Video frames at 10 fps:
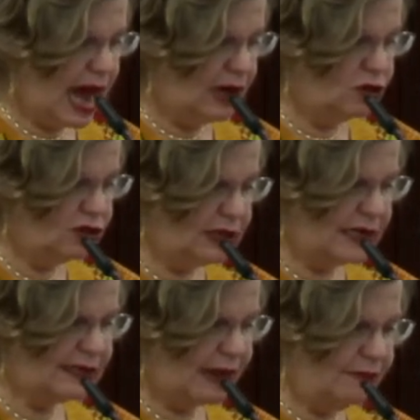a los
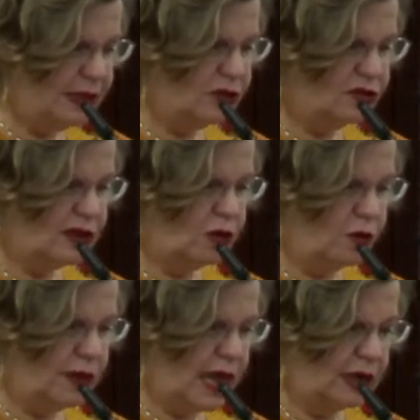tres ámbitos de
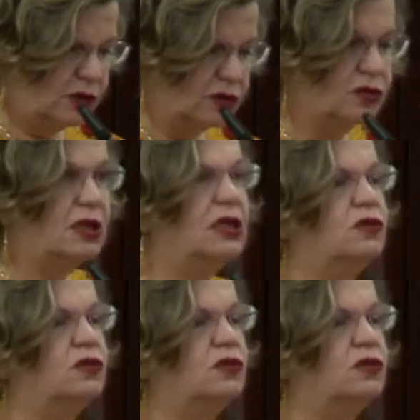gobiernos y